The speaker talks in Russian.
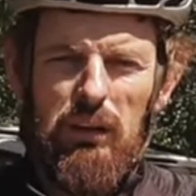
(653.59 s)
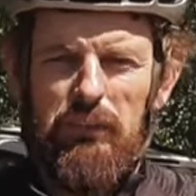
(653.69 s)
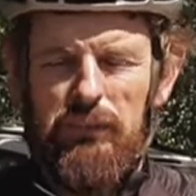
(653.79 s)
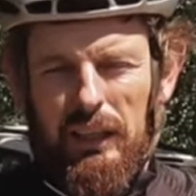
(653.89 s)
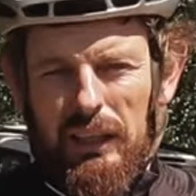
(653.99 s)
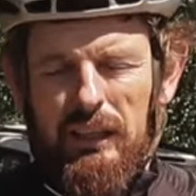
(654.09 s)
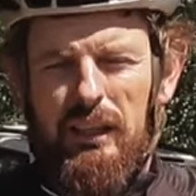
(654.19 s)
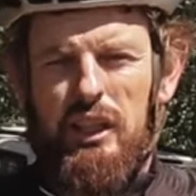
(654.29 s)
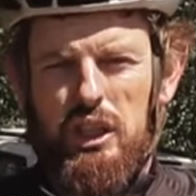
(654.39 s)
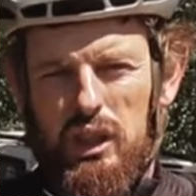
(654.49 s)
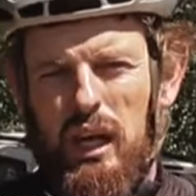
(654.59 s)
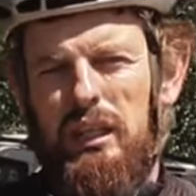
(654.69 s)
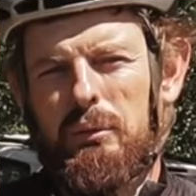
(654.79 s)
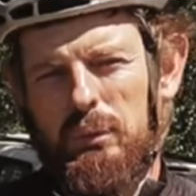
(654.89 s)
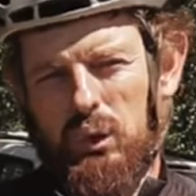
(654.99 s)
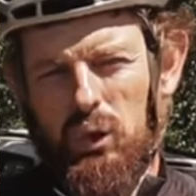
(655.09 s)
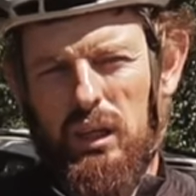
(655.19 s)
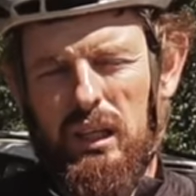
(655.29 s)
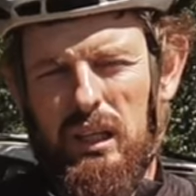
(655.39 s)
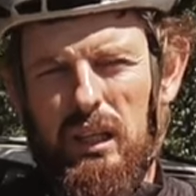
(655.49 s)
Велик решает
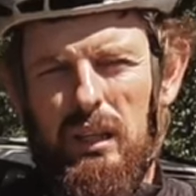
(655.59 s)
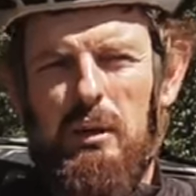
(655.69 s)
многое